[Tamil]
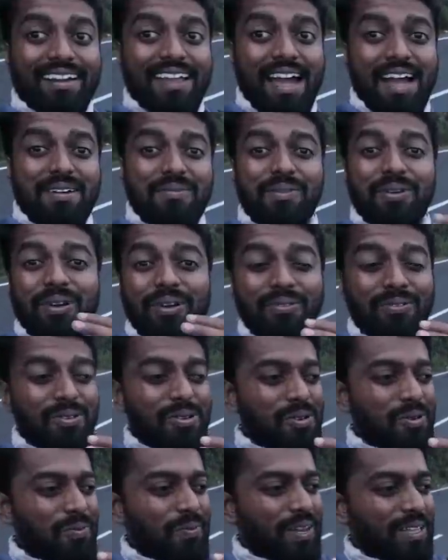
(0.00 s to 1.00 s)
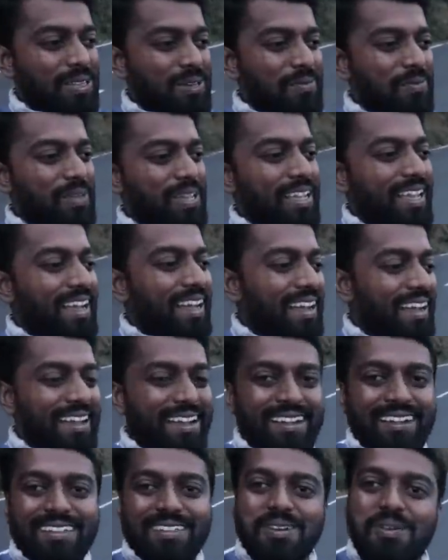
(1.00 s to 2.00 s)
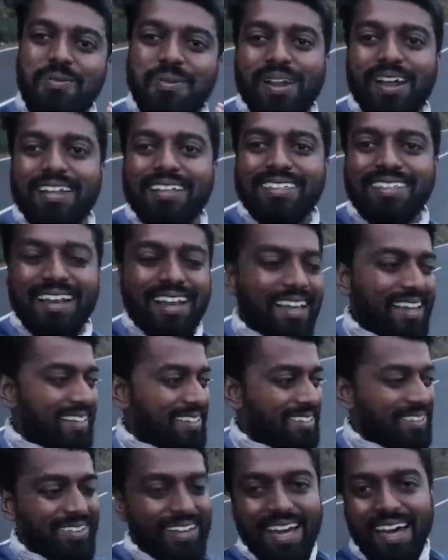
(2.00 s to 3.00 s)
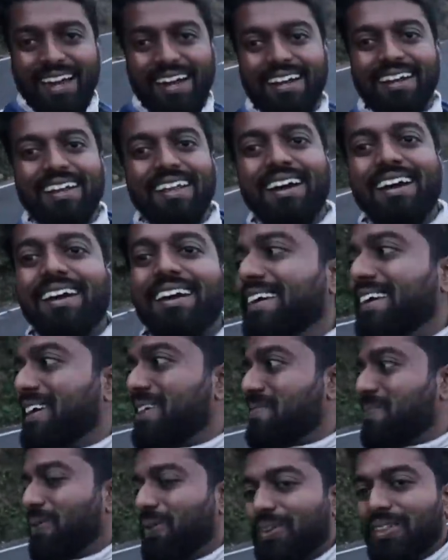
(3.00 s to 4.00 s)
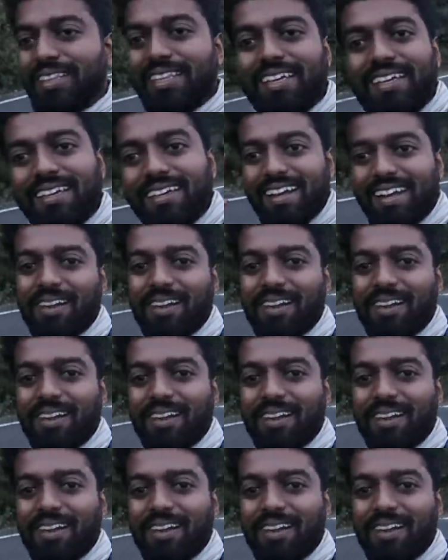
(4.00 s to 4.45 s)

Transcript: டேமோட வியூவை பார்த்துருப்பீங்க சூப்பராக இருந்துச்சுல்ல ஸோ டேரெக்டாக இப்போ வந்து